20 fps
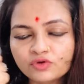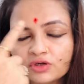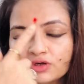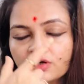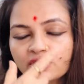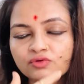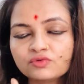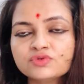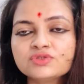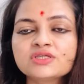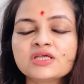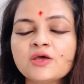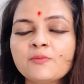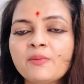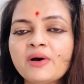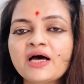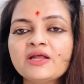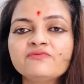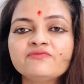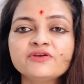और उसके
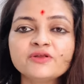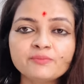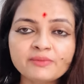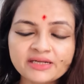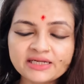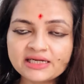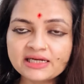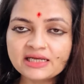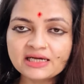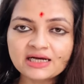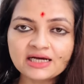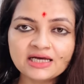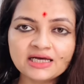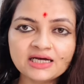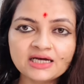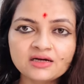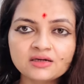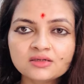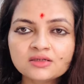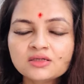बाद फिर मैंने
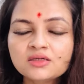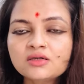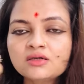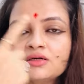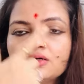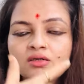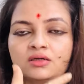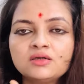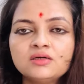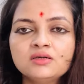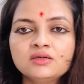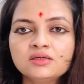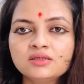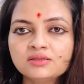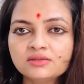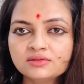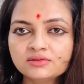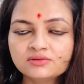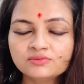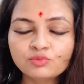लगाया
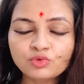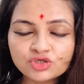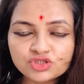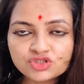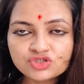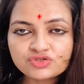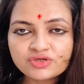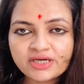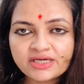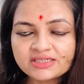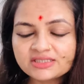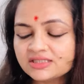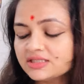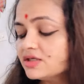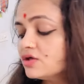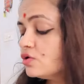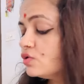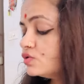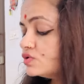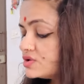
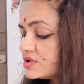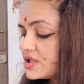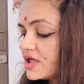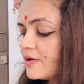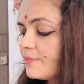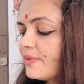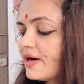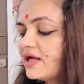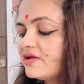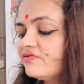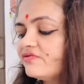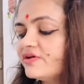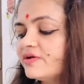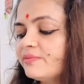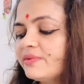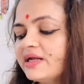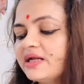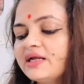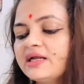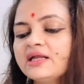मॉइस्चराइजिंग उसके बाद फिर
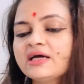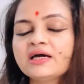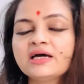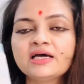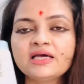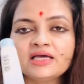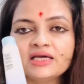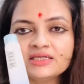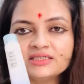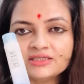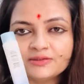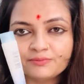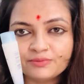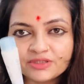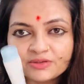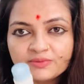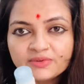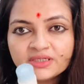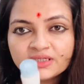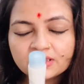मैंने लगाया ये
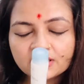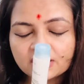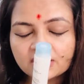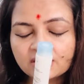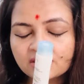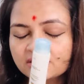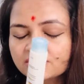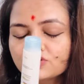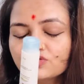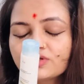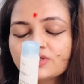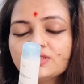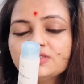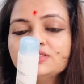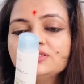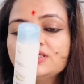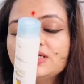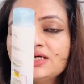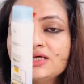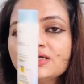बीबी सॉरी
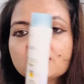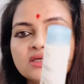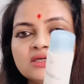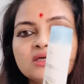ये